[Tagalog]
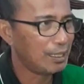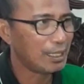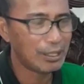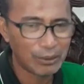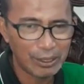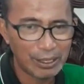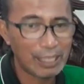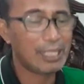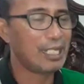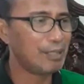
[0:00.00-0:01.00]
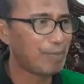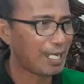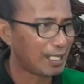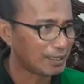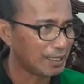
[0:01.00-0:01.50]
Ngayon, iiba
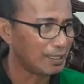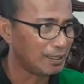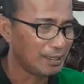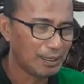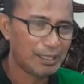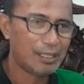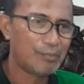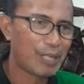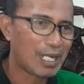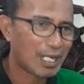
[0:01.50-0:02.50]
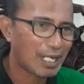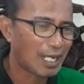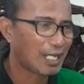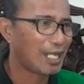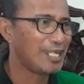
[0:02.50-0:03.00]
natin. Pag
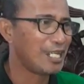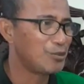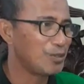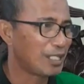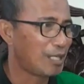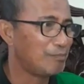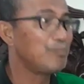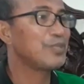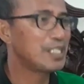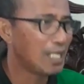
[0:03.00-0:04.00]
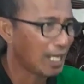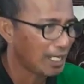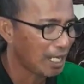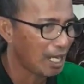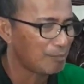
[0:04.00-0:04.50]
nakalagay na yung clamp, sila
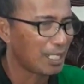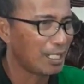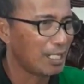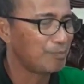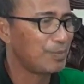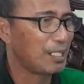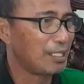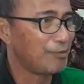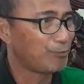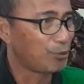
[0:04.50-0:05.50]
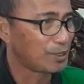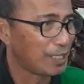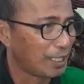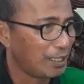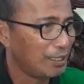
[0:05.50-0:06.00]
na ang maghanap ng
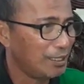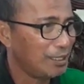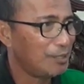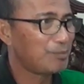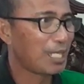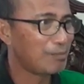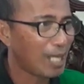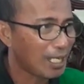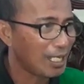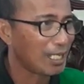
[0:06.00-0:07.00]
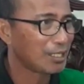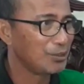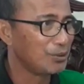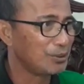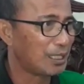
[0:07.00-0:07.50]
enforcer para ma-unlock
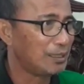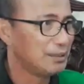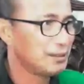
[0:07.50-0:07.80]
yung kan.